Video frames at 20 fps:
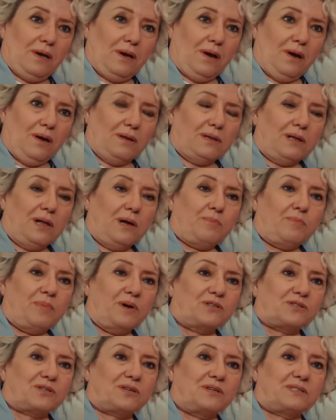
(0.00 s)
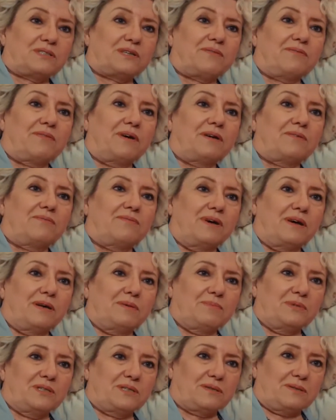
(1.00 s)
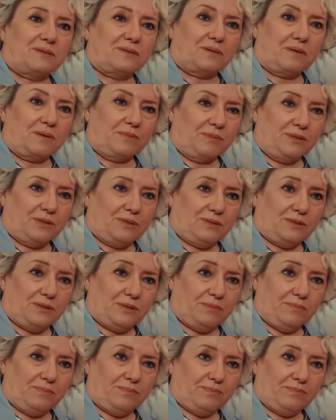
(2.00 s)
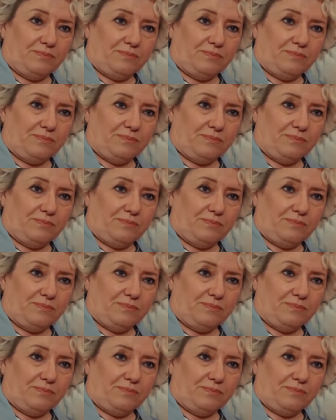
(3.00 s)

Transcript: Allah başka zeval vermesin Demetciğim.